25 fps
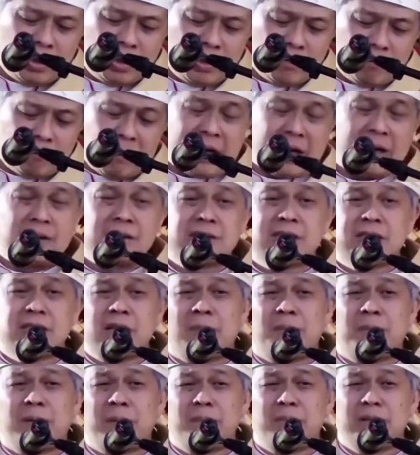Barang
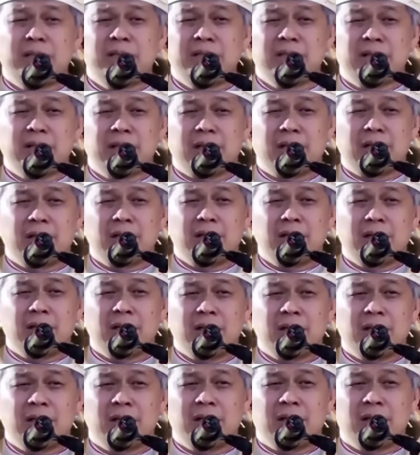siapa
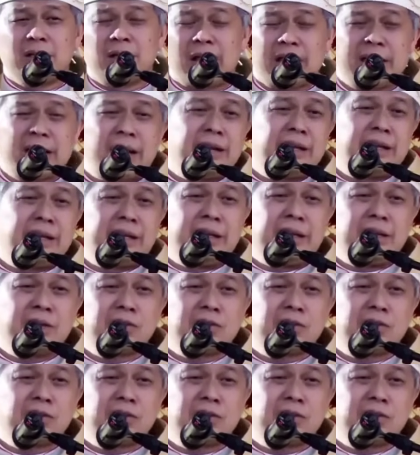melayani